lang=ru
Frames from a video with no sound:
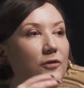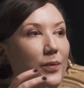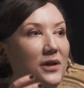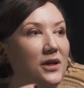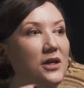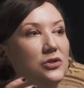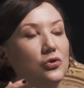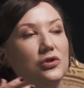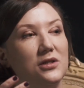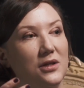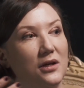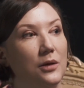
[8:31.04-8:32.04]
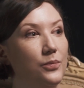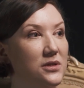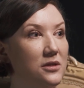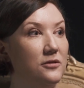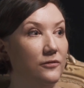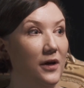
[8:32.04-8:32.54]
выполнения с точки зрения
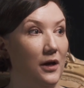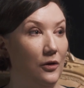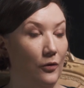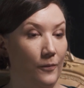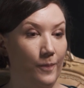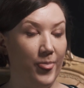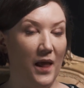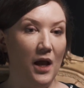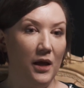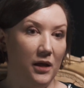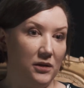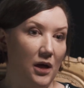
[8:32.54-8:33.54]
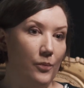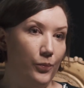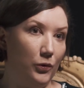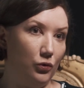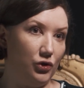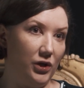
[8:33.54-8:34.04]
бизнес-value. И там
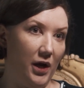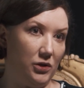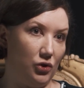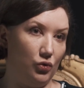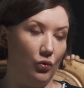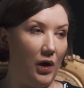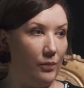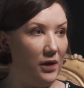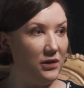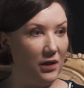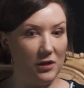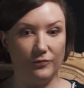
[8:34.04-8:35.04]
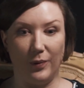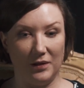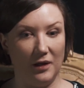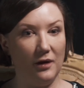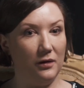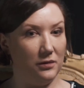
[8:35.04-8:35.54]
получается, что у команд есть
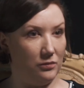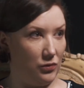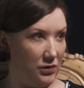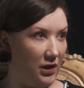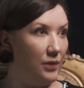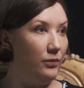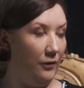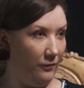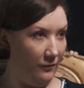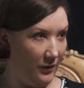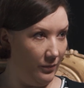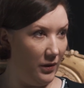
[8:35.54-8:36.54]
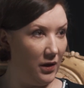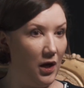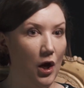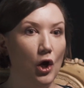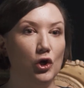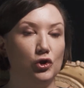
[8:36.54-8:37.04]
вполне зримый выбор,
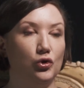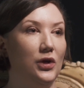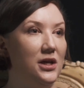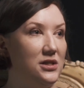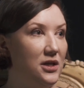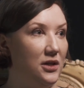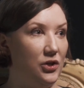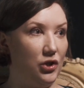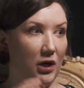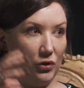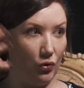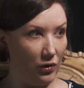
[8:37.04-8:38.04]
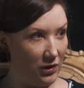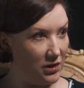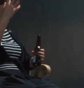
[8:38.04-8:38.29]
что есть задача, которая на